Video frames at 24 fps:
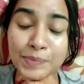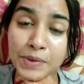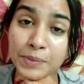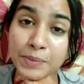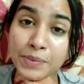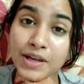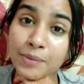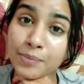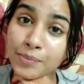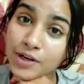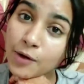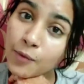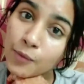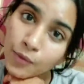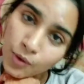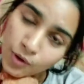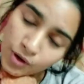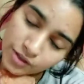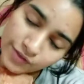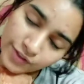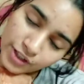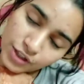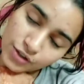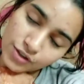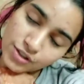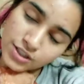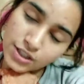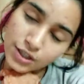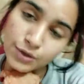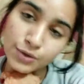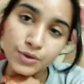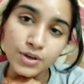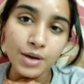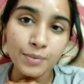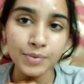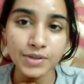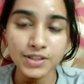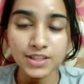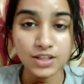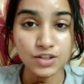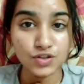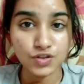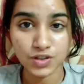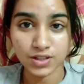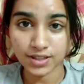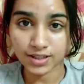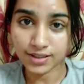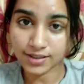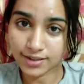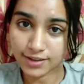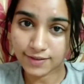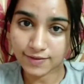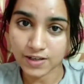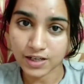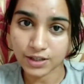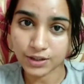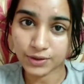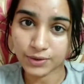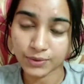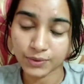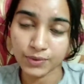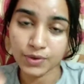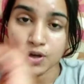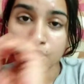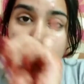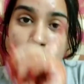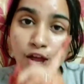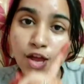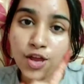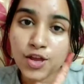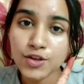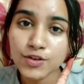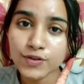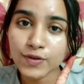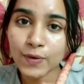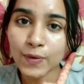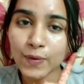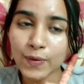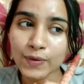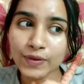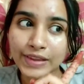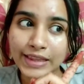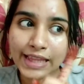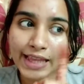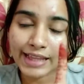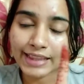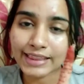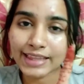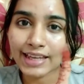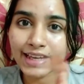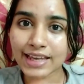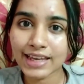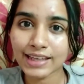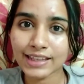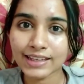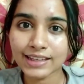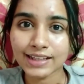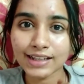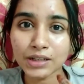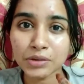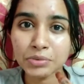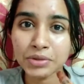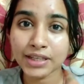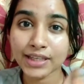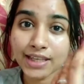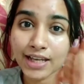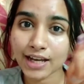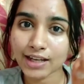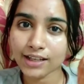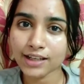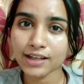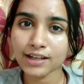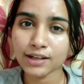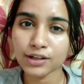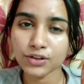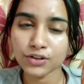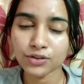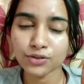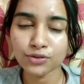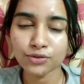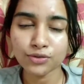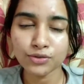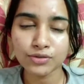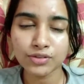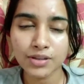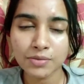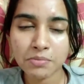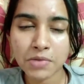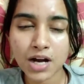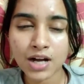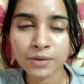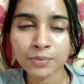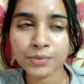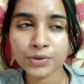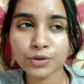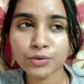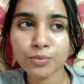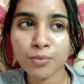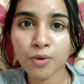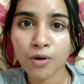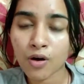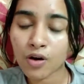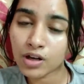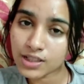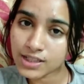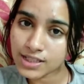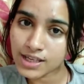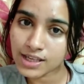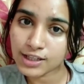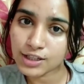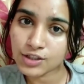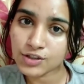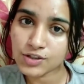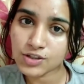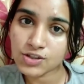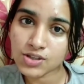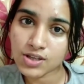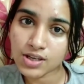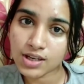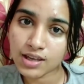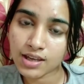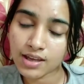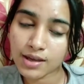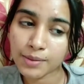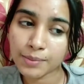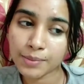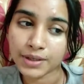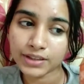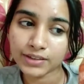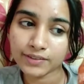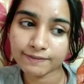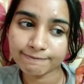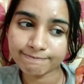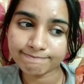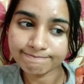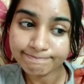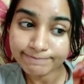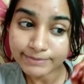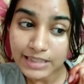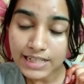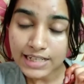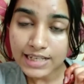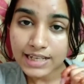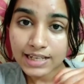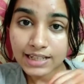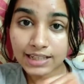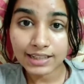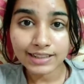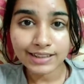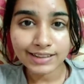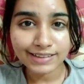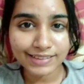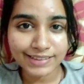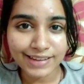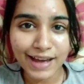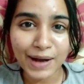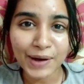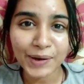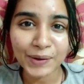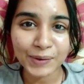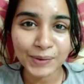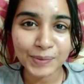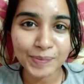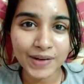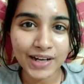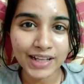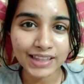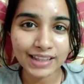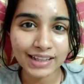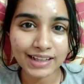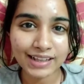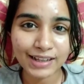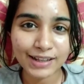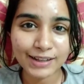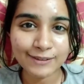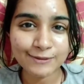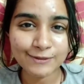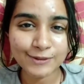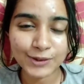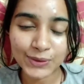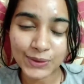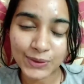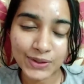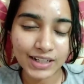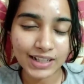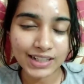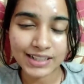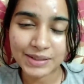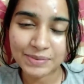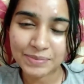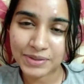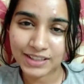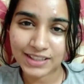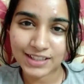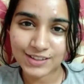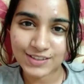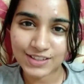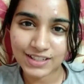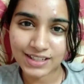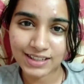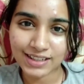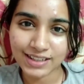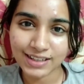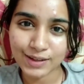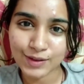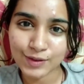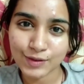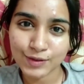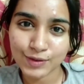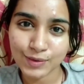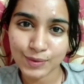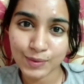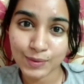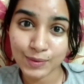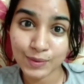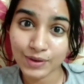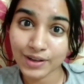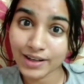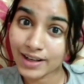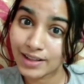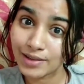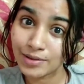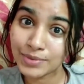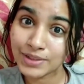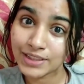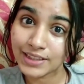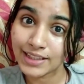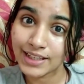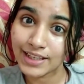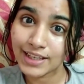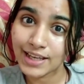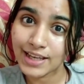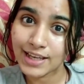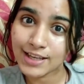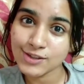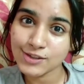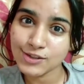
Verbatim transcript: में भी अपना ब्लॉग वीडियो ज़रूर आपके साथ शेयर करने वाली हूँ सो so, देखते हैं कि कल मैं क्या क्या करती हूँ दिमाग में तो बहुत सारी चीज़ें हैं बट क्या हो पाता है वो तो कल ही पता चलेगा तो कल मिलते हैं